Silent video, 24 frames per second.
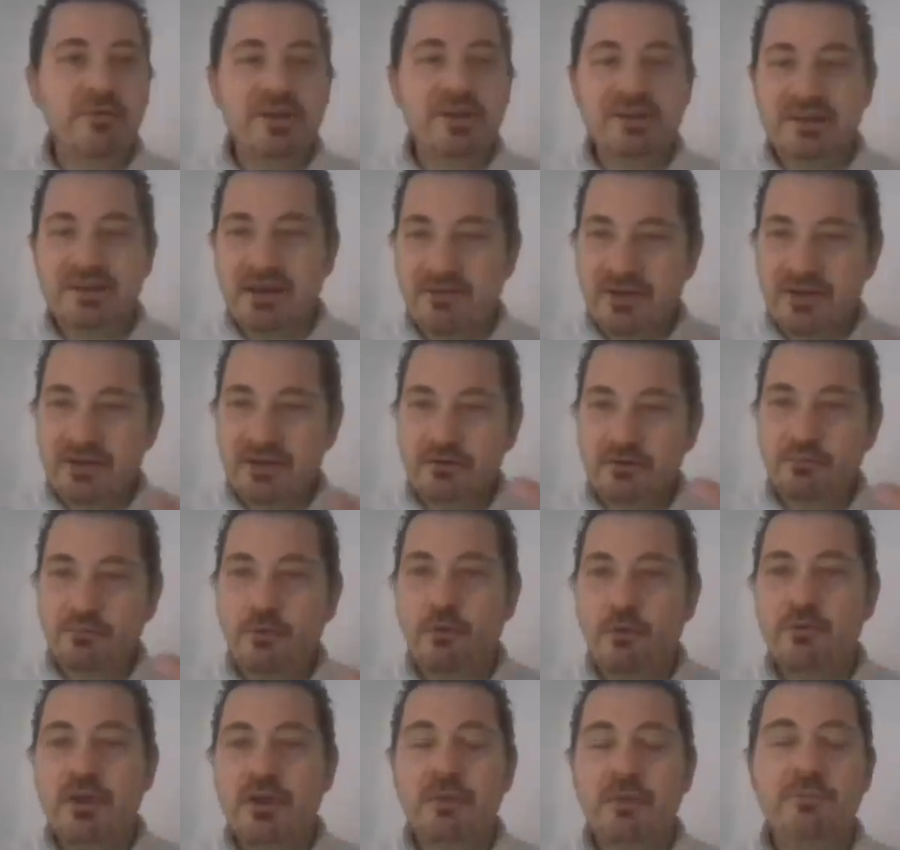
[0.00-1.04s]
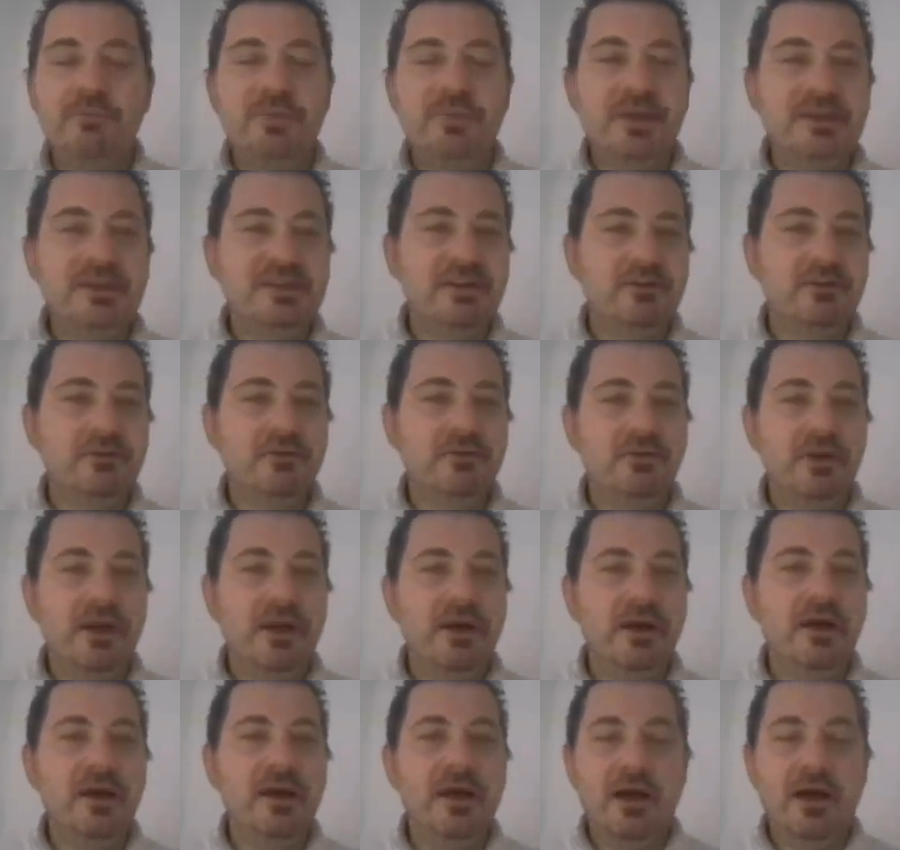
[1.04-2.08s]
Mais ça va être une première pièce
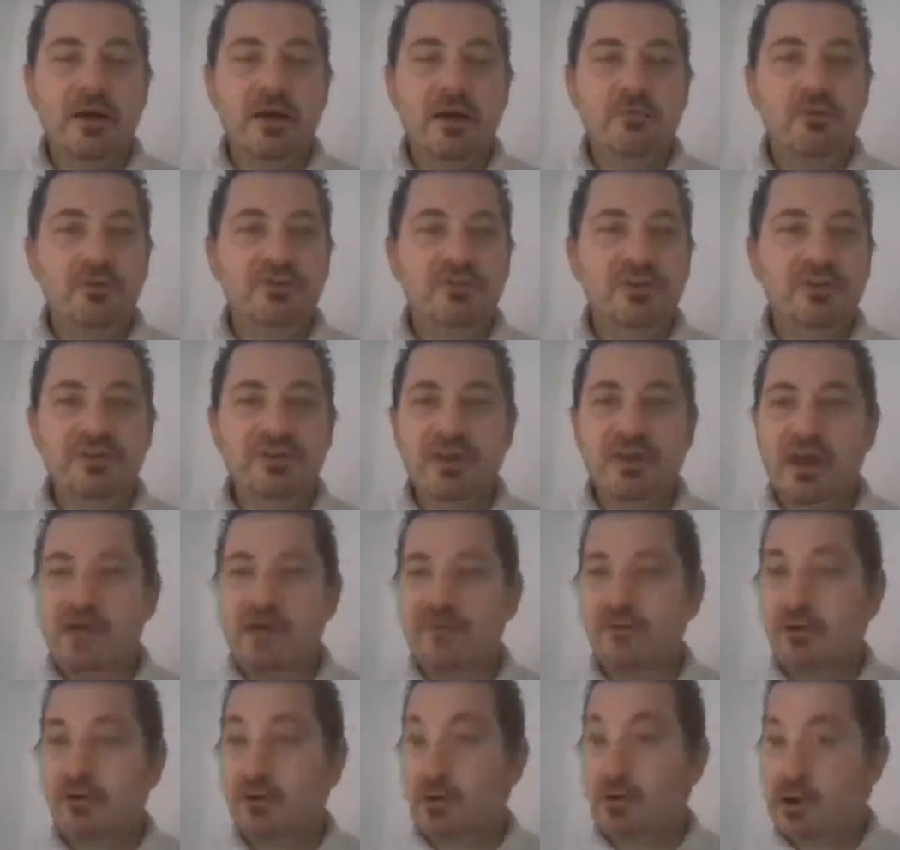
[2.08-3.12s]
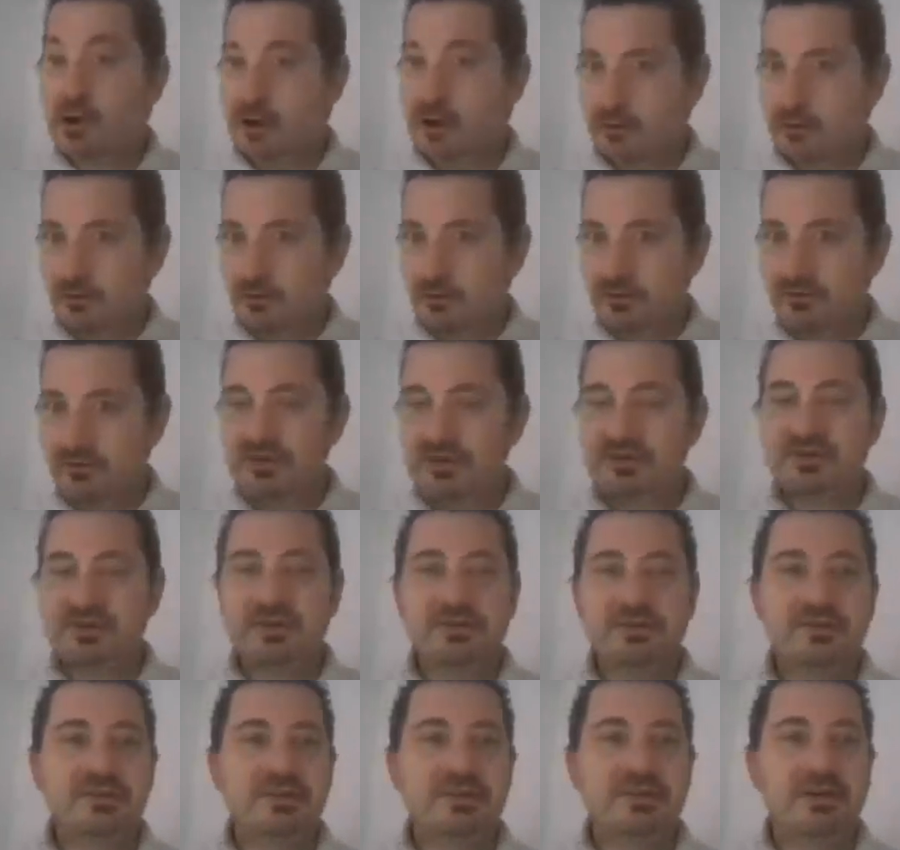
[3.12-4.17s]
angulaire importante avant la
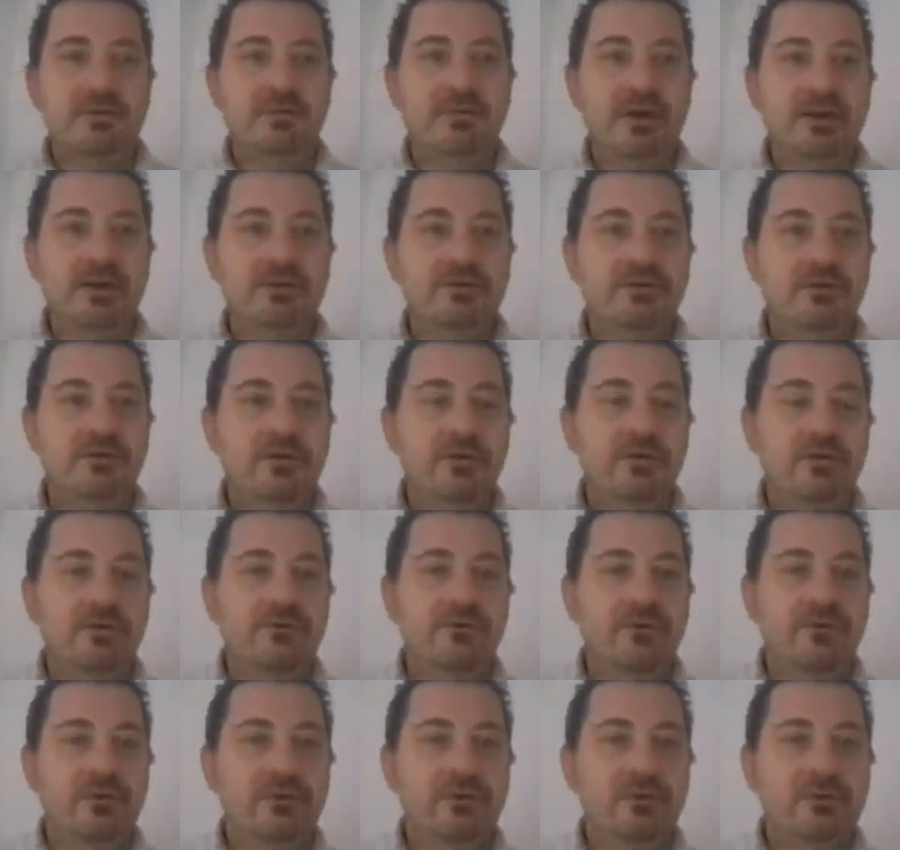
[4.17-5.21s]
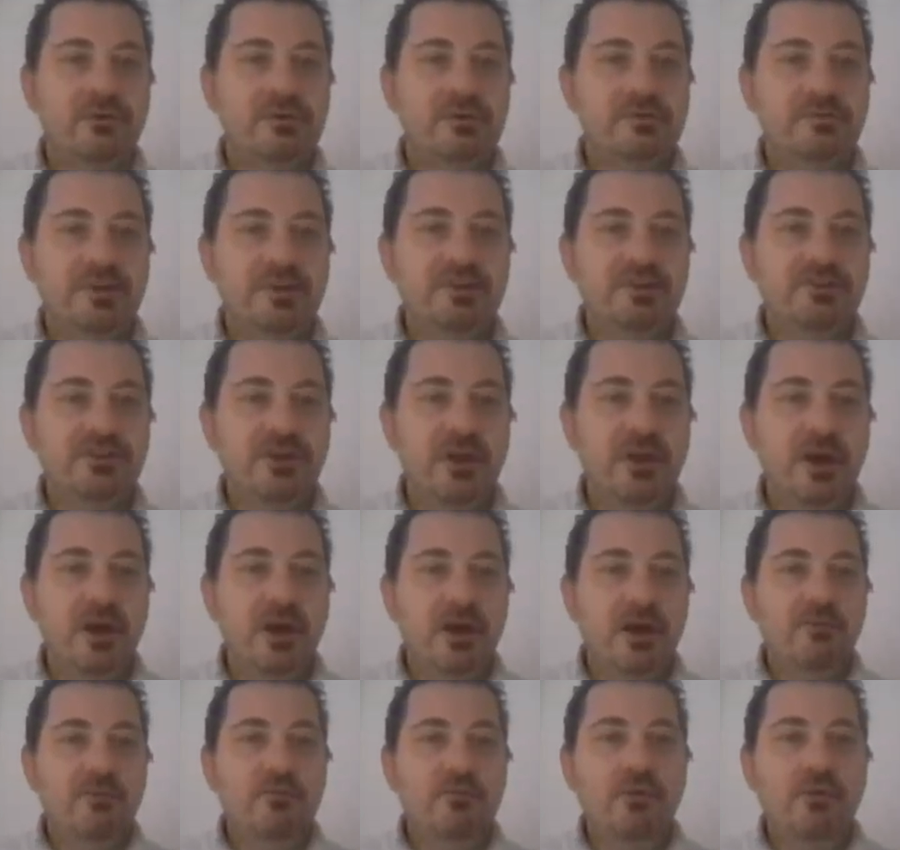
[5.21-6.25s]
reconnaissance bah, de votre speech
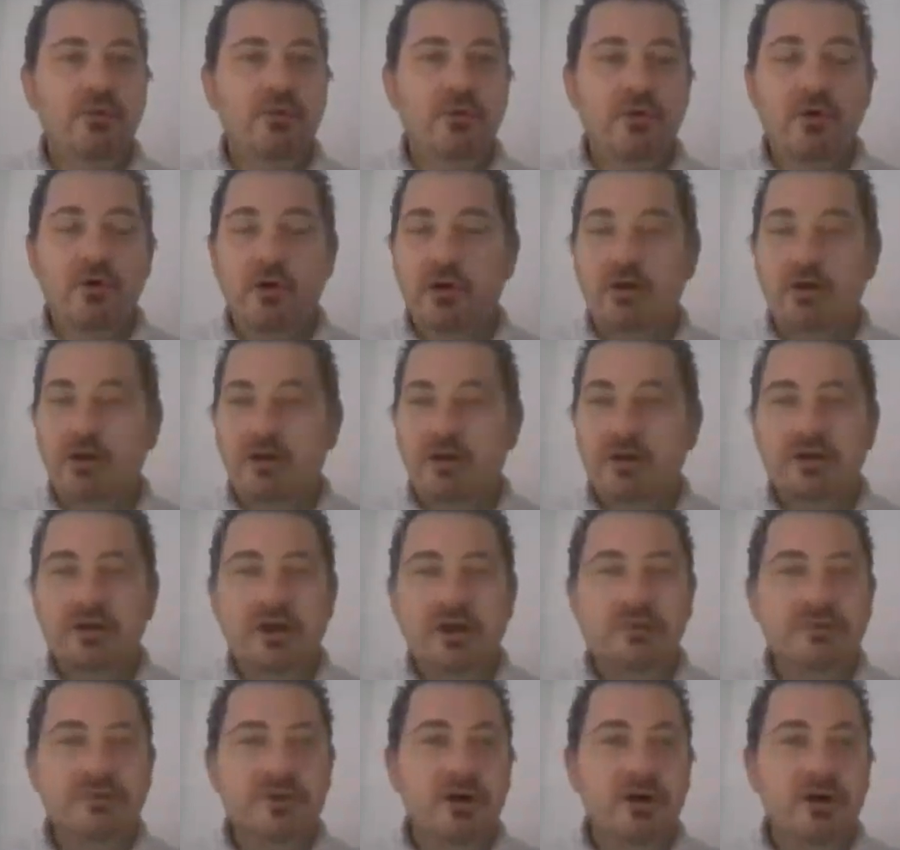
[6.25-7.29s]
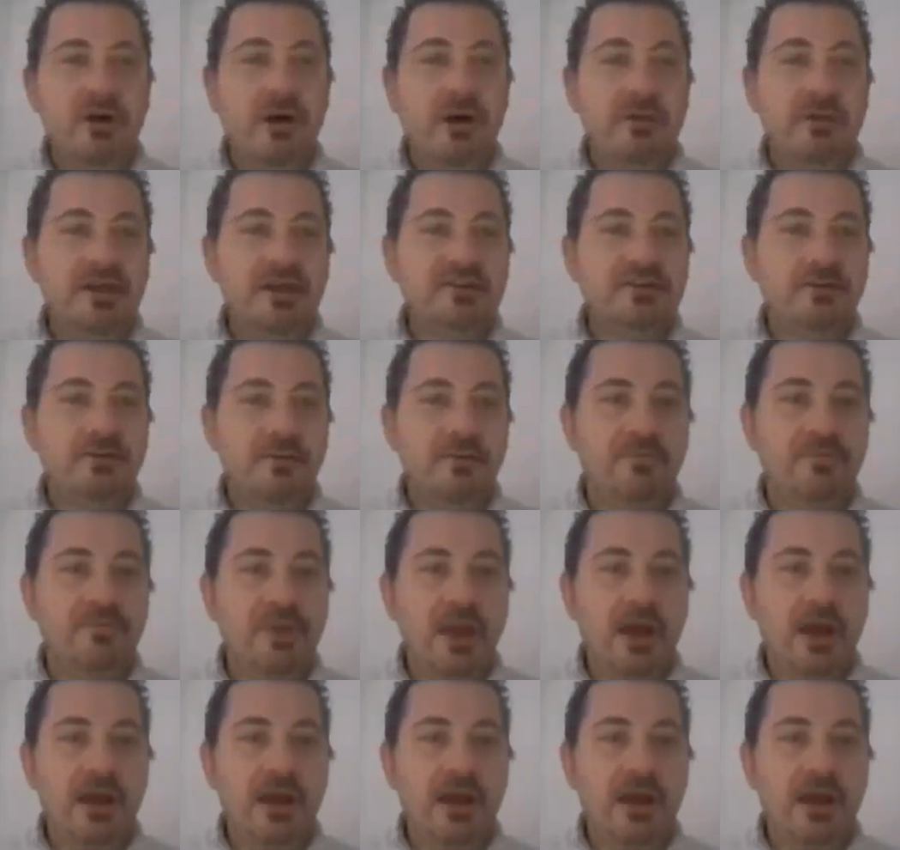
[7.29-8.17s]
pour le traduire en action.